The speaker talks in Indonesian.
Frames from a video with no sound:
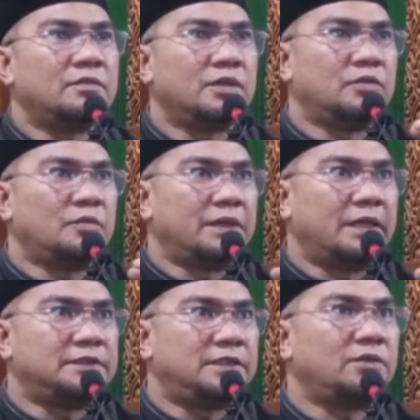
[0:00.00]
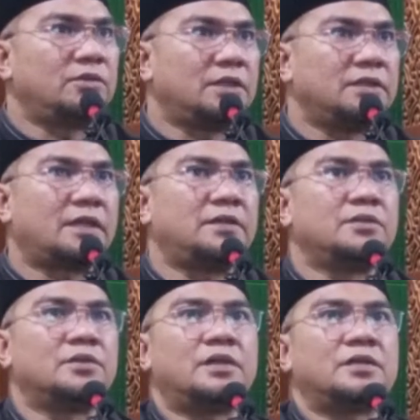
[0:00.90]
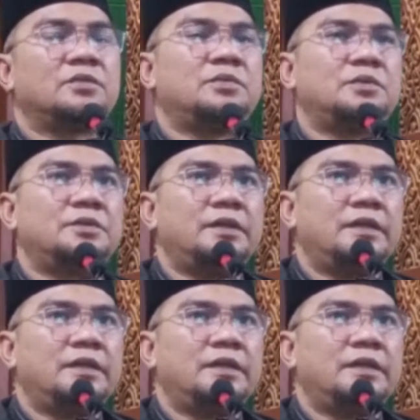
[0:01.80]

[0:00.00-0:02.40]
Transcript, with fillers: ibu-ibu pengajian tuh rentan juga tuh bu